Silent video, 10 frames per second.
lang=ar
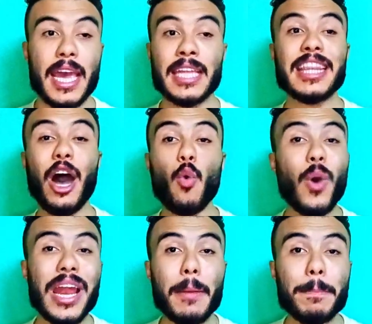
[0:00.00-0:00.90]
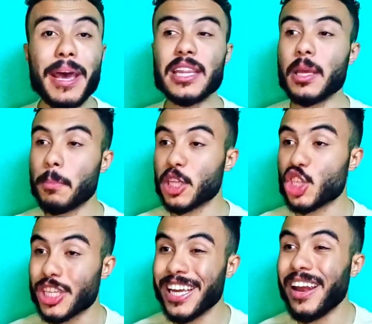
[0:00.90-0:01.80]
انت اولا بادئ
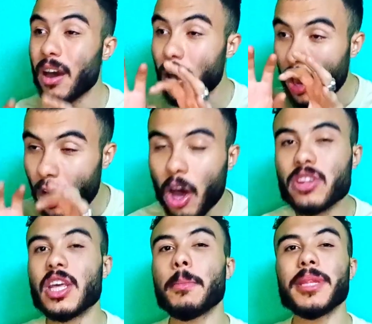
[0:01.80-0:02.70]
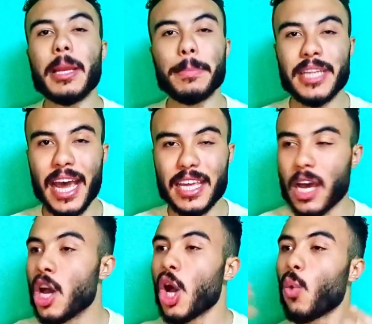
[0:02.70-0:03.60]
بتشكيل خاطئ من
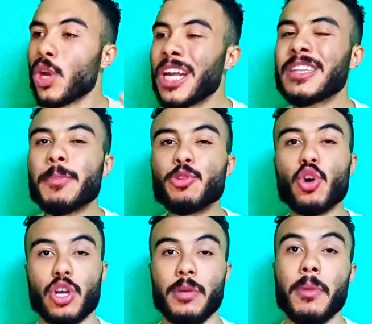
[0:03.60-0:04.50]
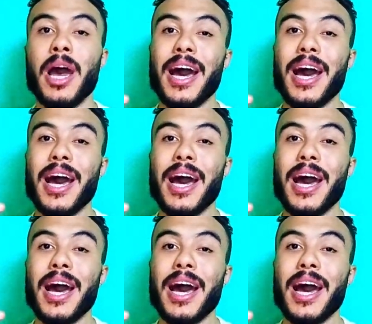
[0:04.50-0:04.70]
البدايه وان انت بتقحم